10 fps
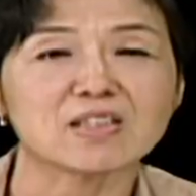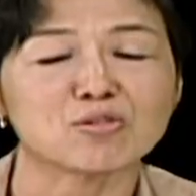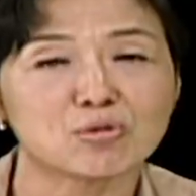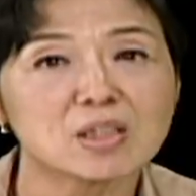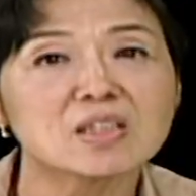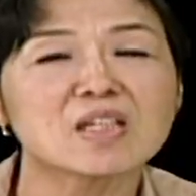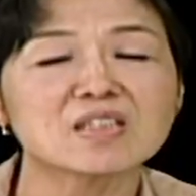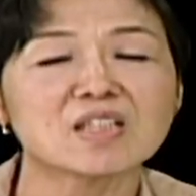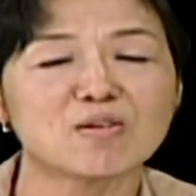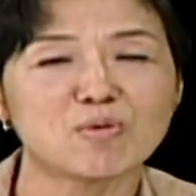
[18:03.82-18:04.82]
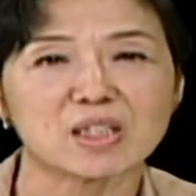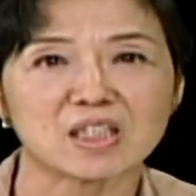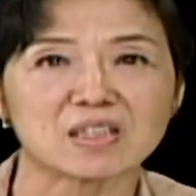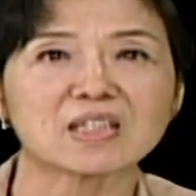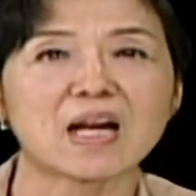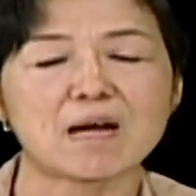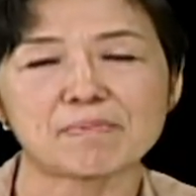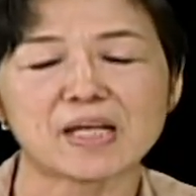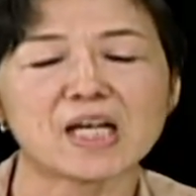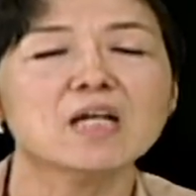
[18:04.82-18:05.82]
子？所以真正问题在哪
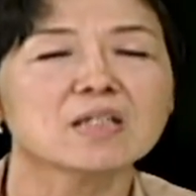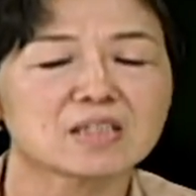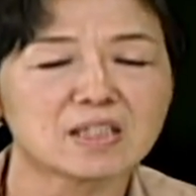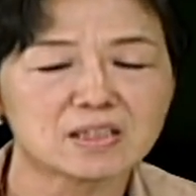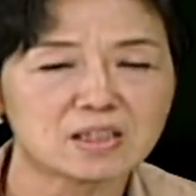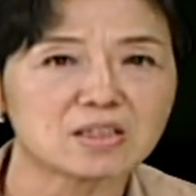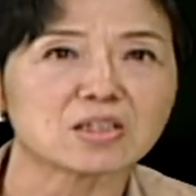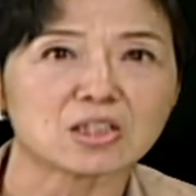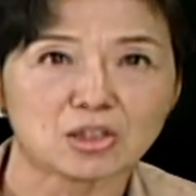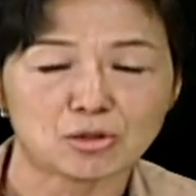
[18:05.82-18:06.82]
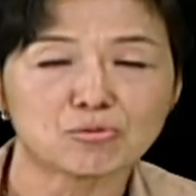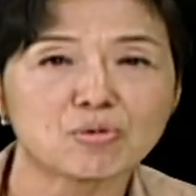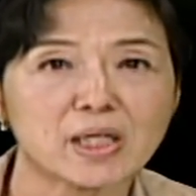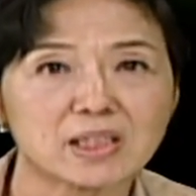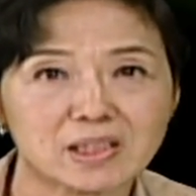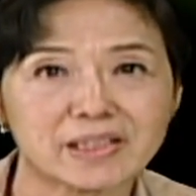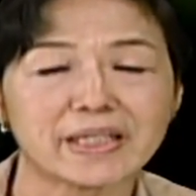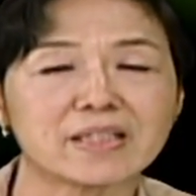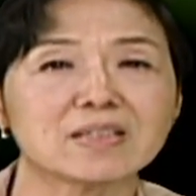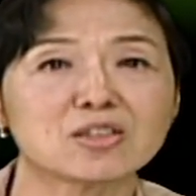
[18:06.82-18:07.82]
边，在自己对
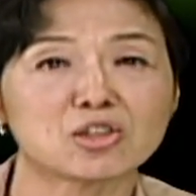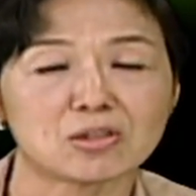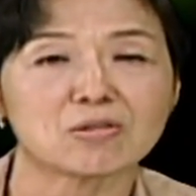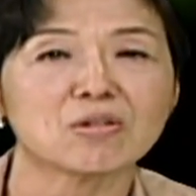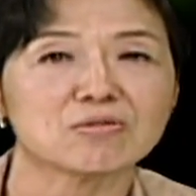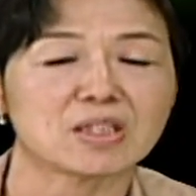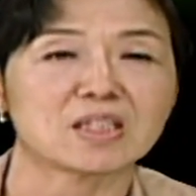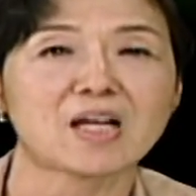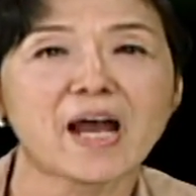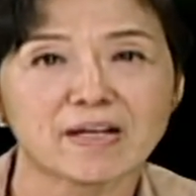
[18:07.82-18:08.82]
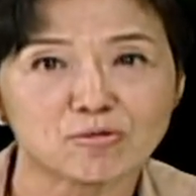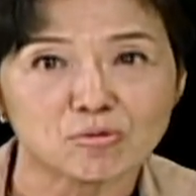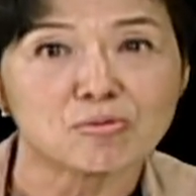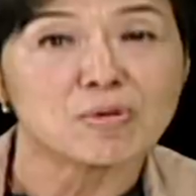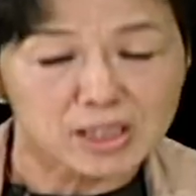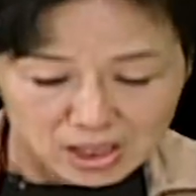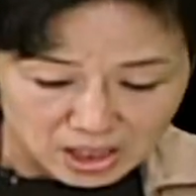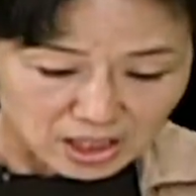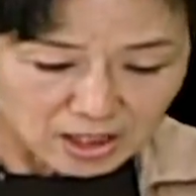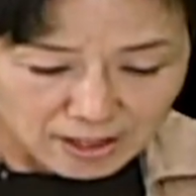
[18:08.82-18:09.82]
钱使用的态度问
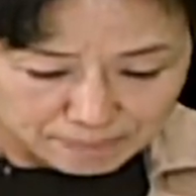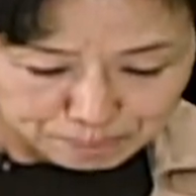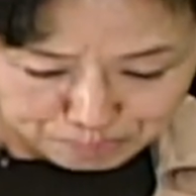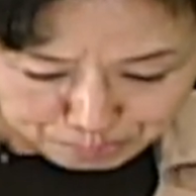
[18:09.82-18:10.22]
题哈。